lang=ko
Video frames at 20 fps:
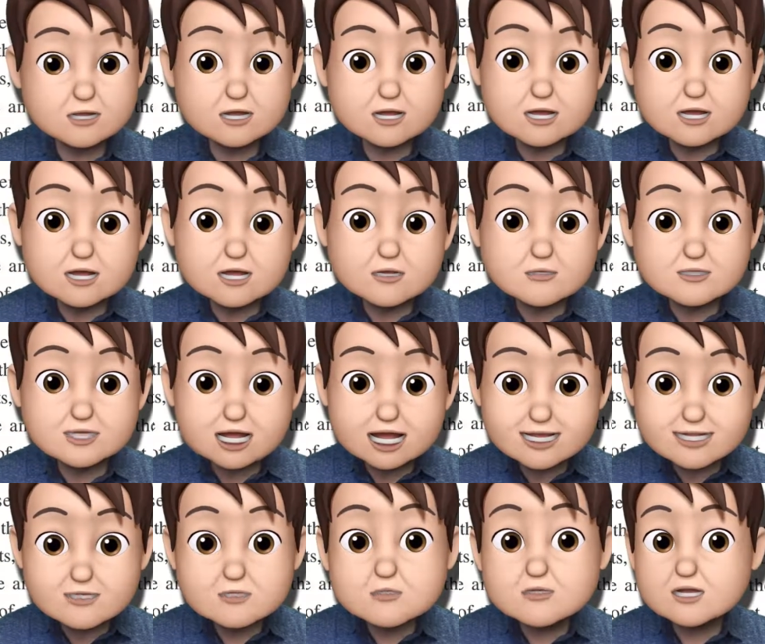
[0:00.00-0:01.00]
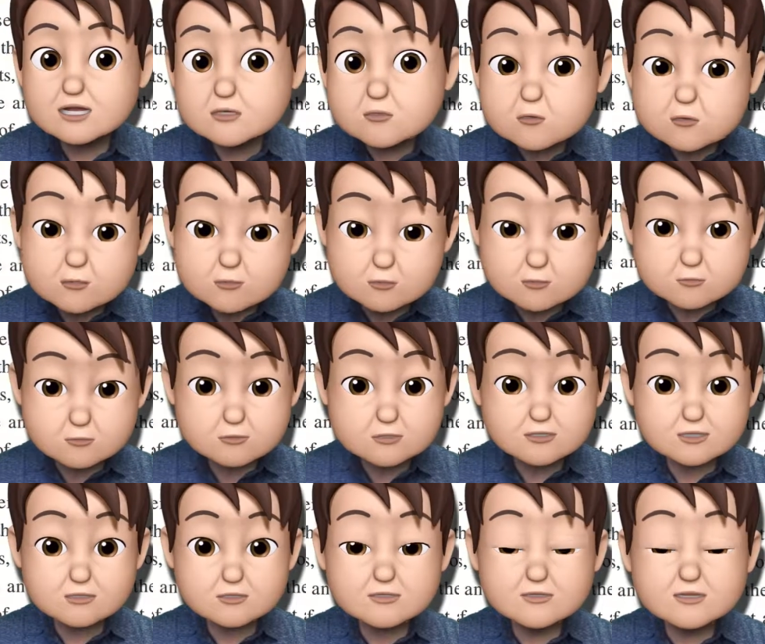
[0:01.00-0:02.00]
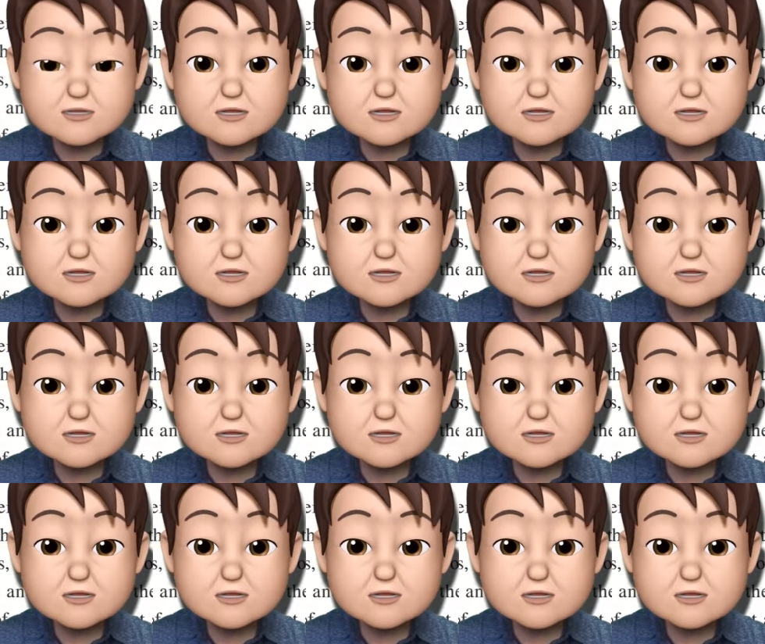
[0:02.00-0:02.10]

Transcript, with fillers: 이런 단서들이 꼭 죽여져.